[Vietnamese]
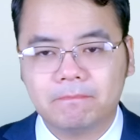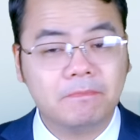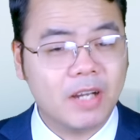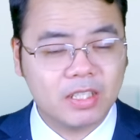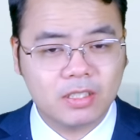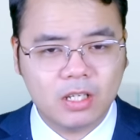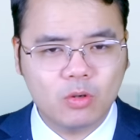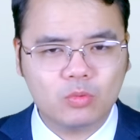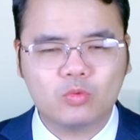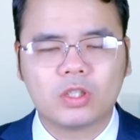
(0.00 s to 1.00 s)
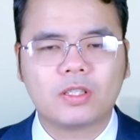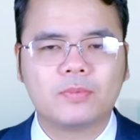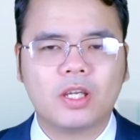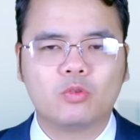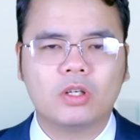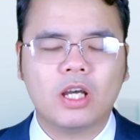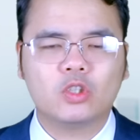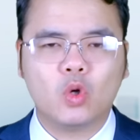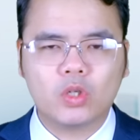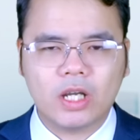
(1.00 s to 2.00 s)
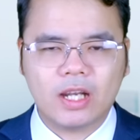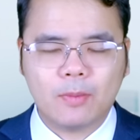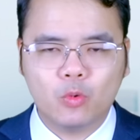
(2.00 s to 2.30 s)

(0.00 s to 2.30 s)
Và giữa lúc cuộc tập trận của NATO đang làm